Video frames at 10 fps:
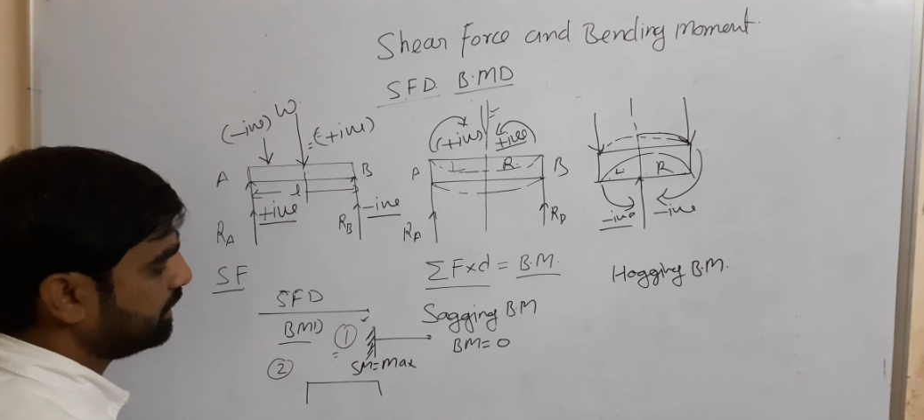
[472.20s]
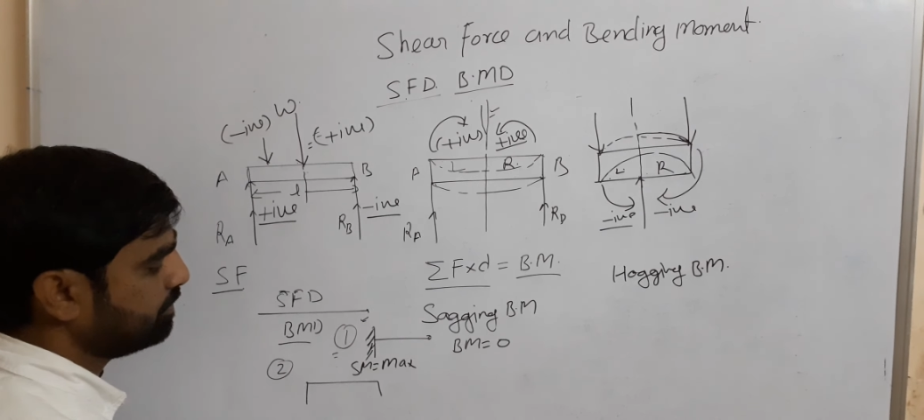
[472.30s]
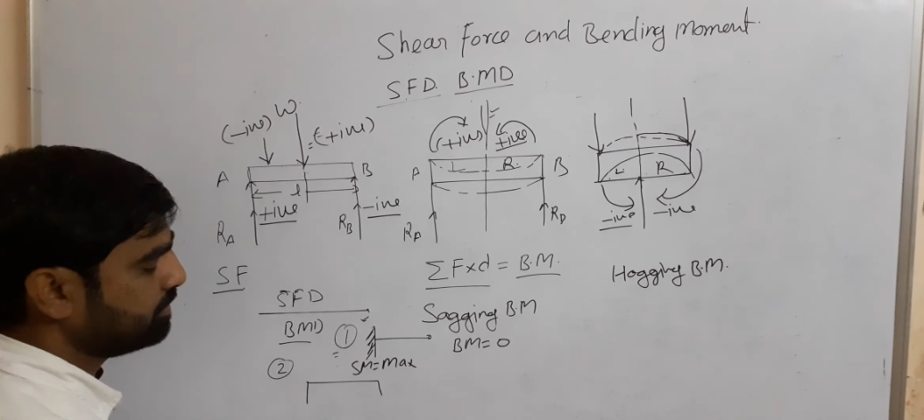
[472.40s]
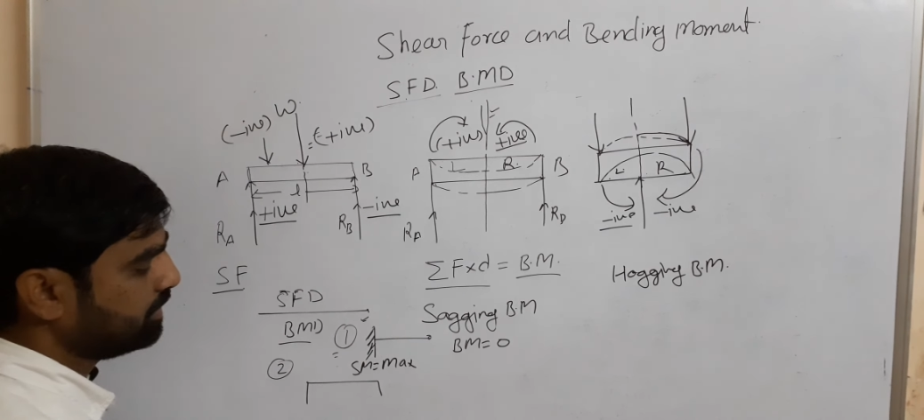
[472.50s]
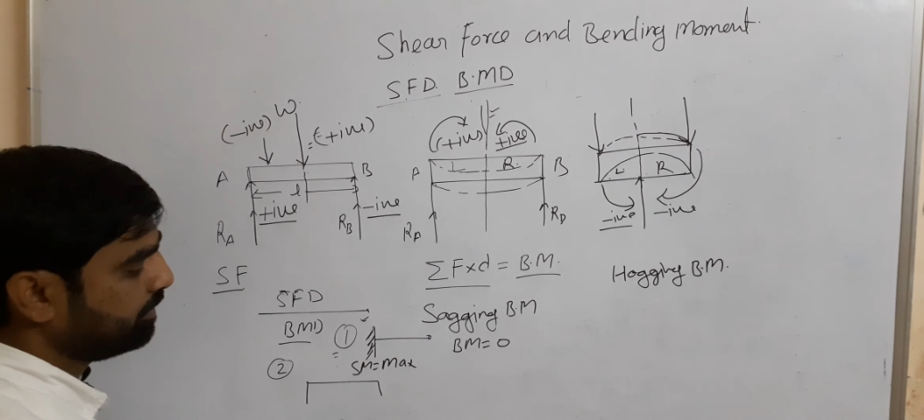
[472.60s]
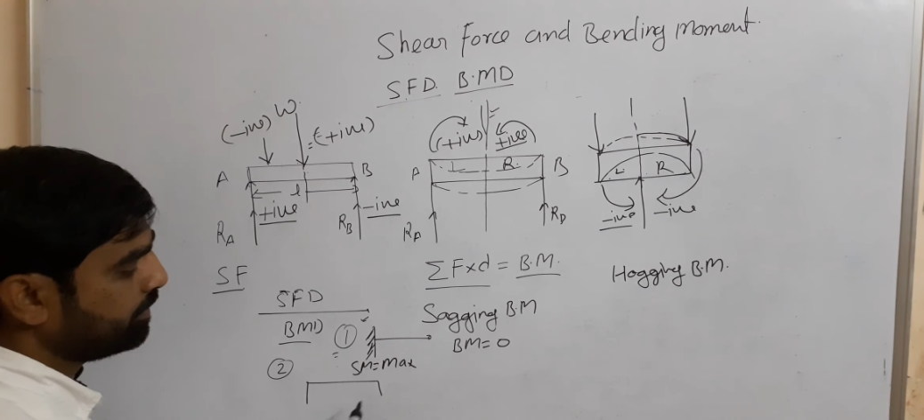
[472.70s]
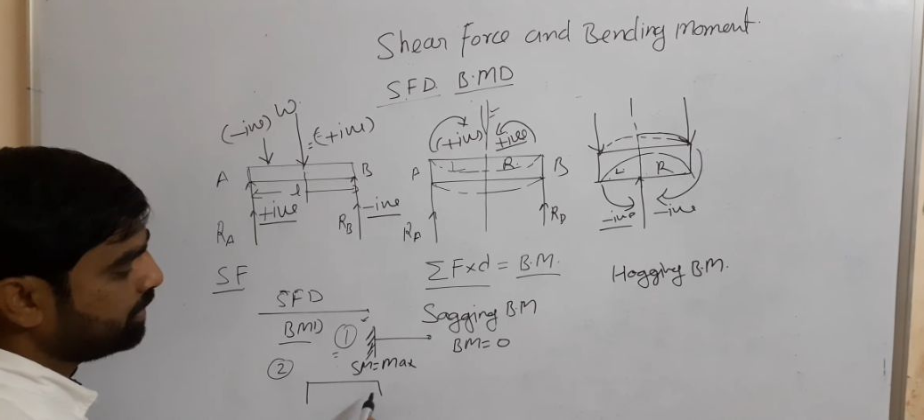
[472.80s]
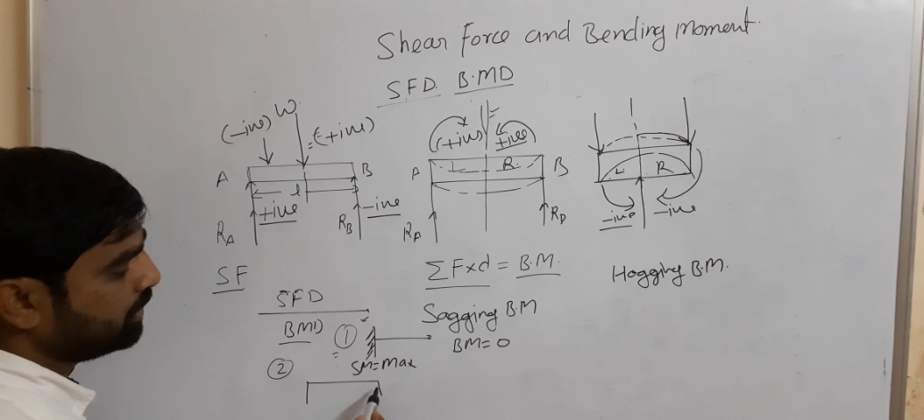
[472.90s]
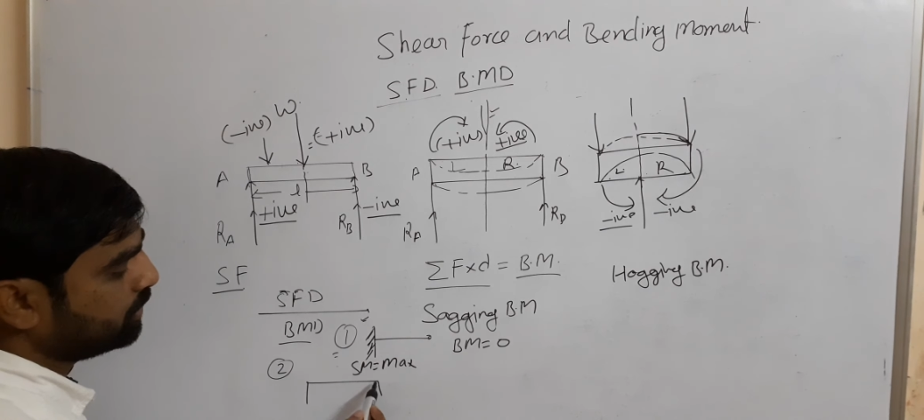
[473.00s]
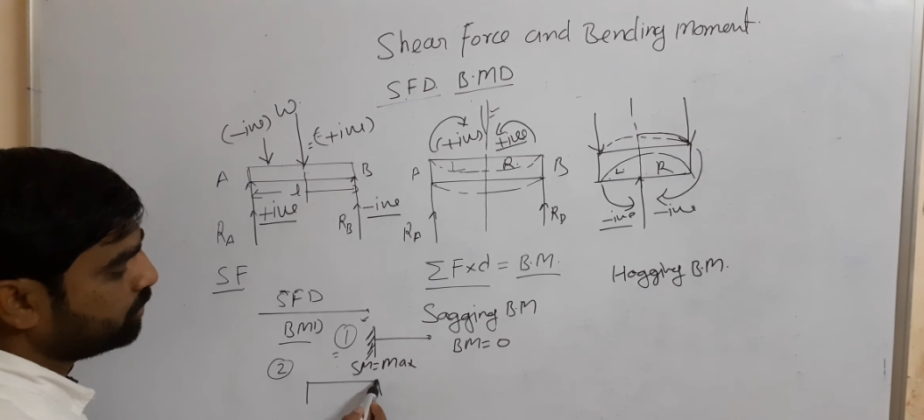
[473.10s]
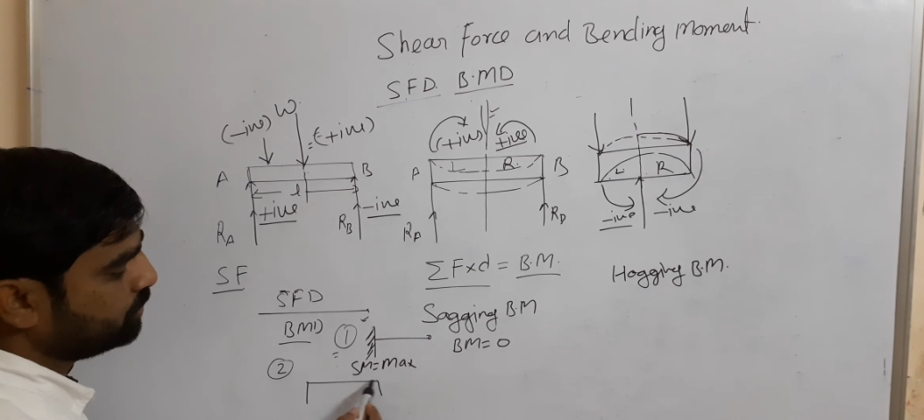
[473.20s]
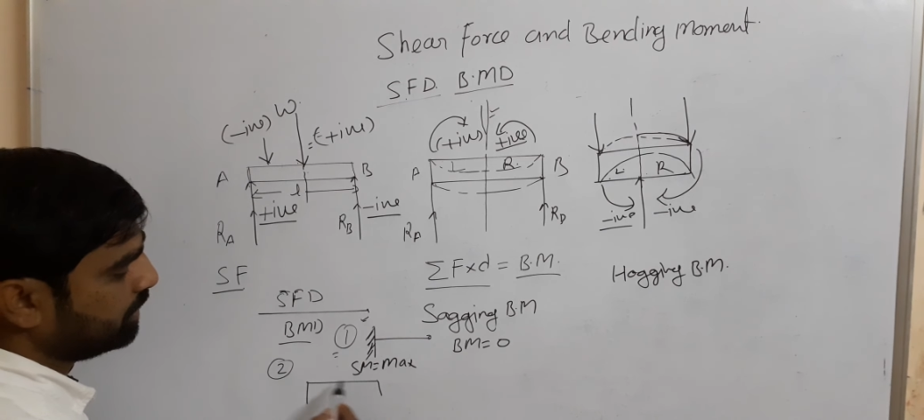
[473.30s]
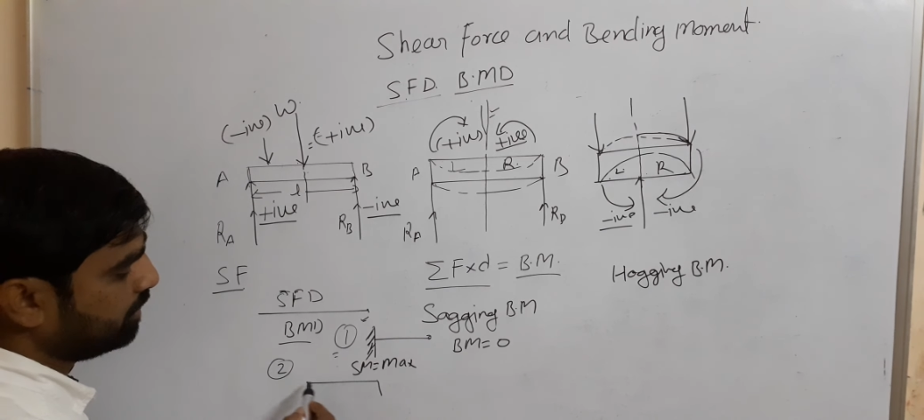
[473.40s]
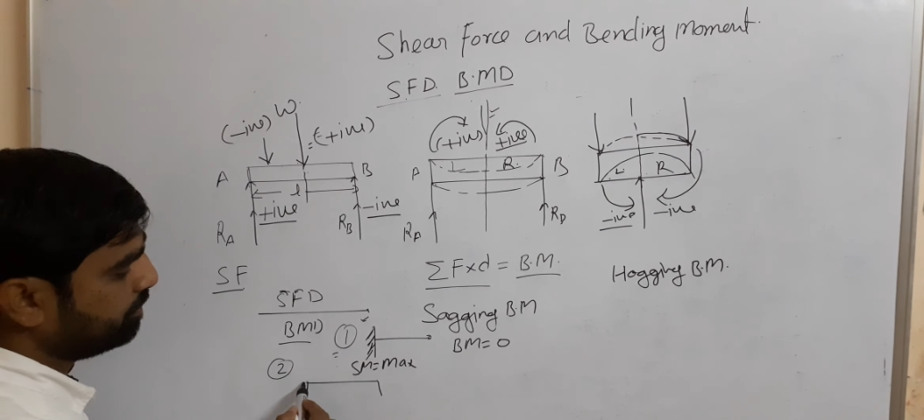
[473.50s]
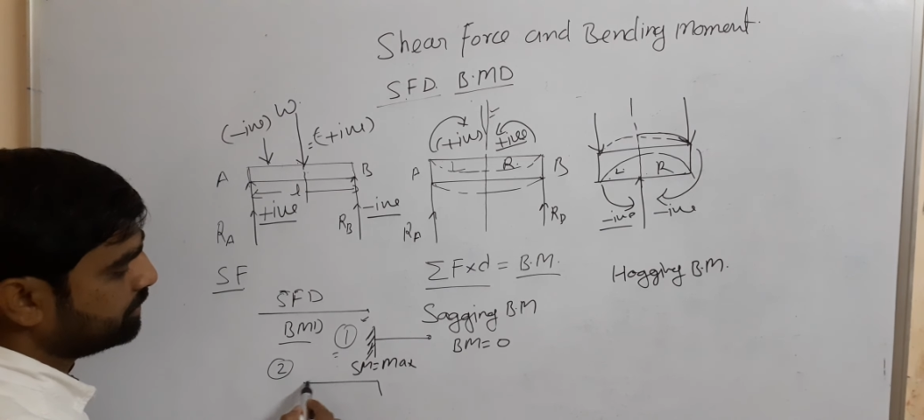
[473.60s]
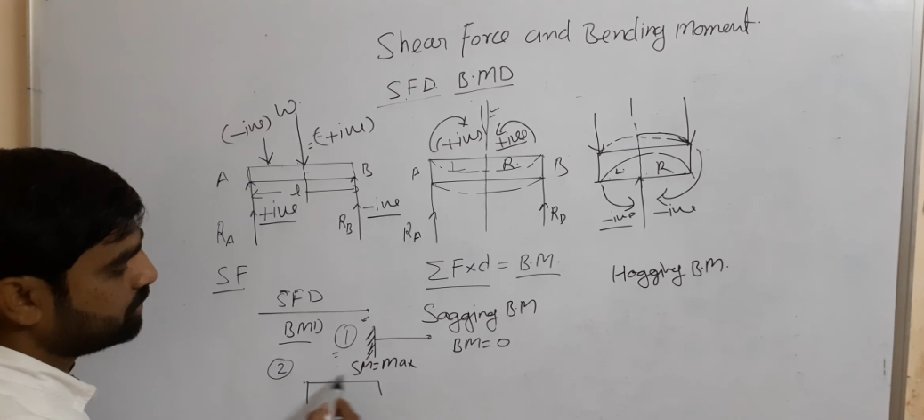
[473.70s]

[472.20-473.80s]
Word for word: टाइप से तो जहाँ पर